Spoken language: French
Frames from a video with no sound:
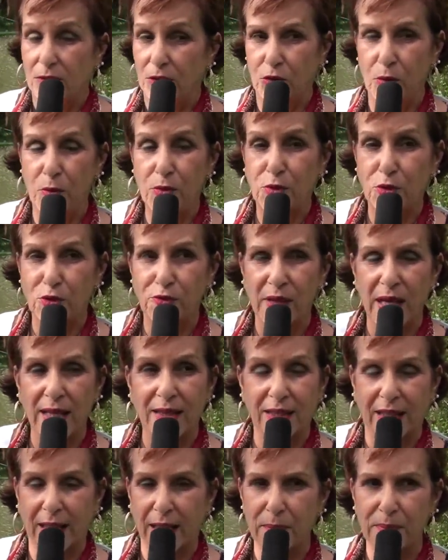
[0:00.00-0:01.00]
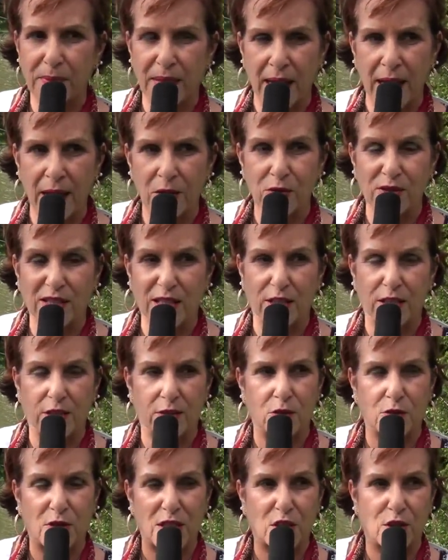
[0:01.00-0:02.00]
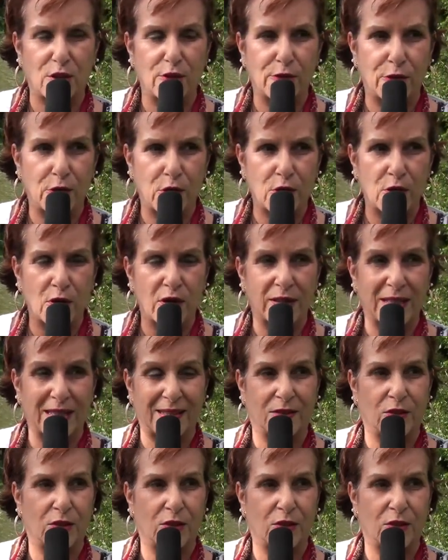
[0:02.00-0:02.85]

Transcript: je me souviens très bien de ces, chevaux, des,